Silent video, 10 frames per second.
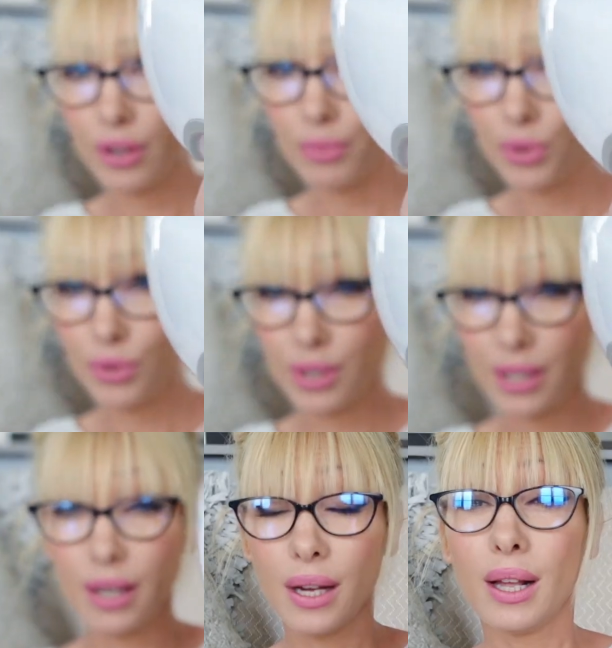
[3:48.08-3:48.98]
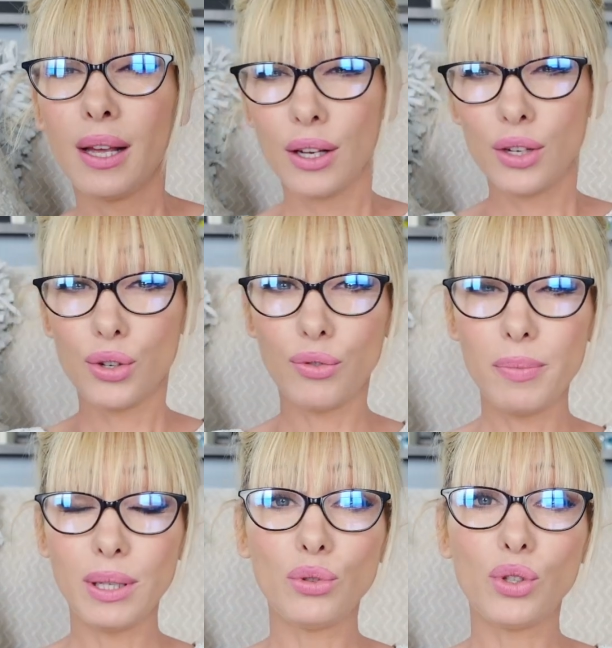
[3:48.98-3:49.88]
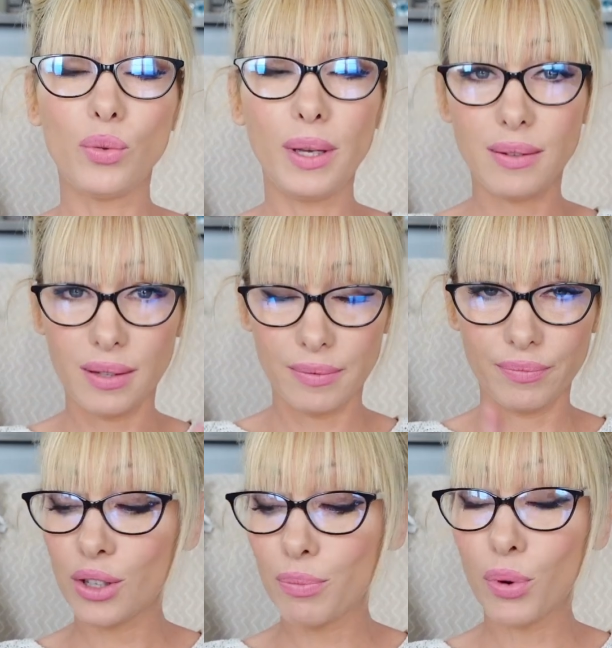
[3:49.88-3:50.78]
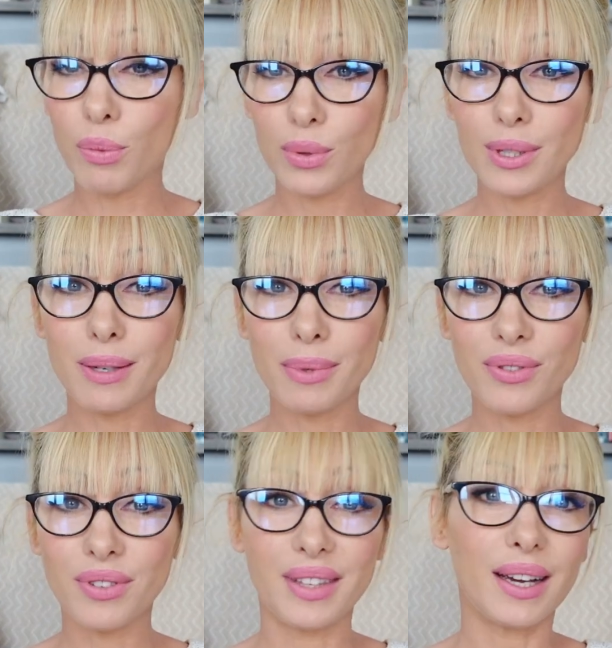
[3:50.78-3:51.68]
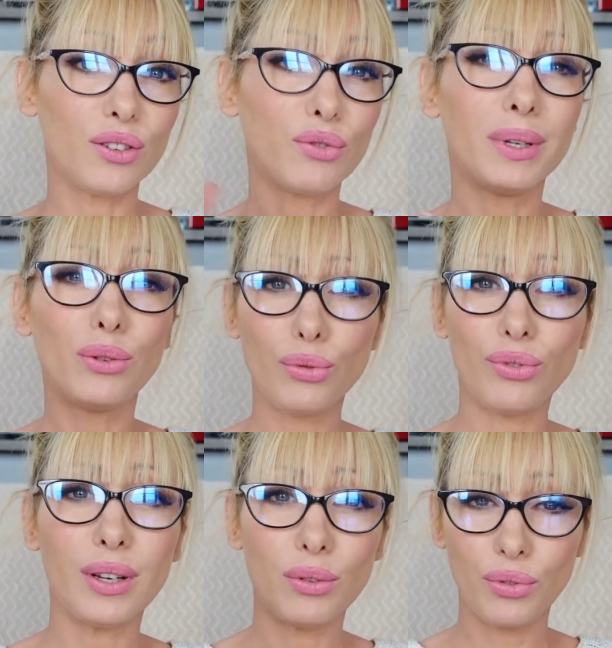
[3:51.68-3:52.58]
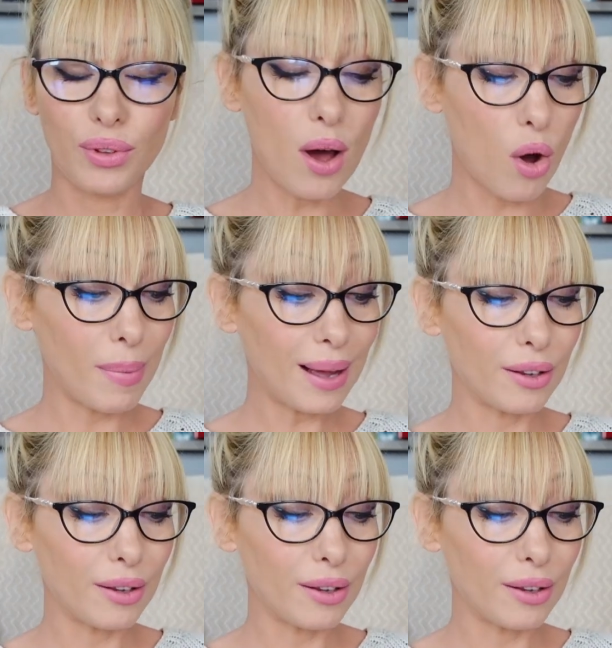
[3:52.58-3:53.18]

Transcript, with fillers: comme ceci. Je vous mets tout de suite, code promo si jamais ça vous intéresse, je vous mets tout ça, tout ça en barre